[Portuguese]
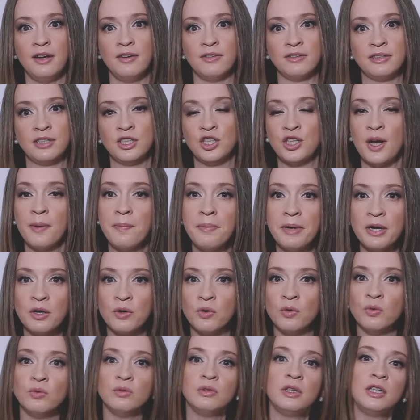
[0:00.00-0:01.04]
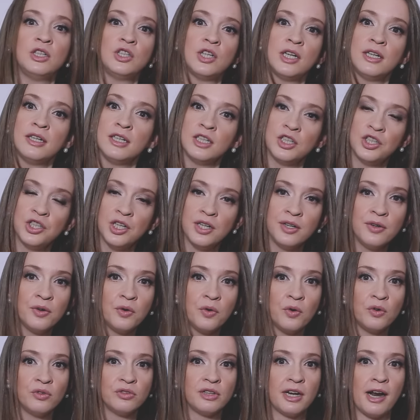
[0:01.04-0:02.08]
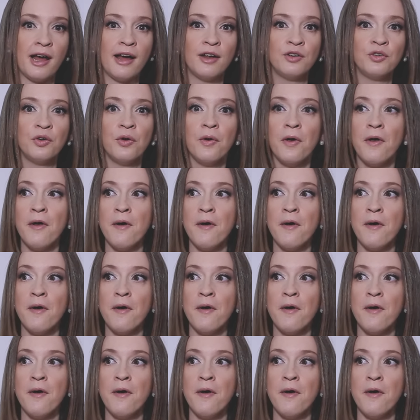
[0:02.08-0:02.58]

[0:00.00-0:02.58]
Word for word: Você já pergunta, já deixa no contrato,